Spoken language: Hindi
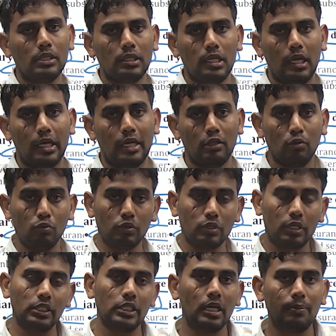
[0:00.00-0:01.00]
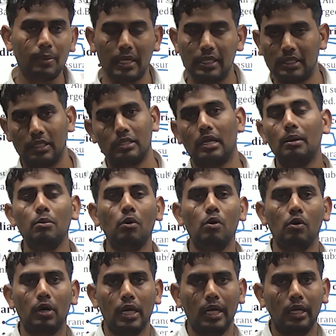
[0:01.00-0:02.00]
चले गए तो उसके शेयर प्राइसेस कम हो
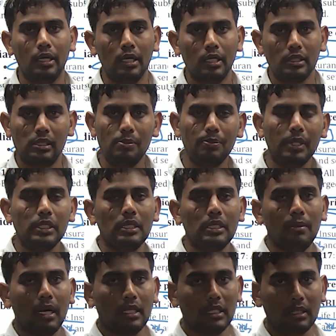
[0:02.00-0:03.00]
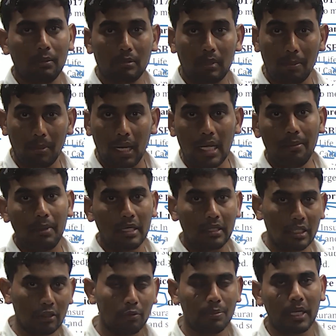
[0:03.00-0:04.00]
गए सिंपल सी बात है जब सप्लाई बढ़ती
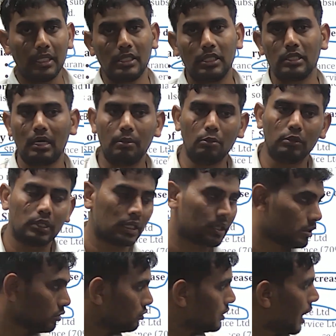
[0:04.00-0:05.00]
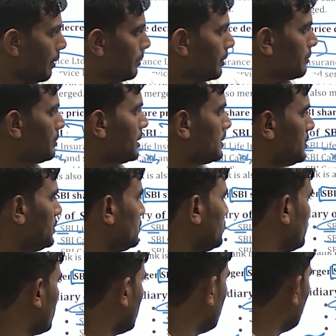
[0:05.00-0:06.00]
है तो प्राइसेस कम हो जाते तो यहाँ पर भी ये चीज़ हो
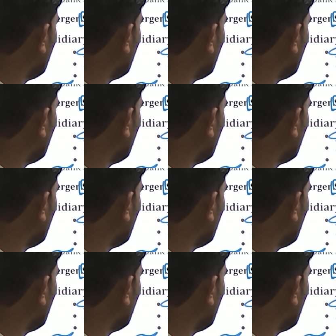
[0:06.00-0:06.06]
गई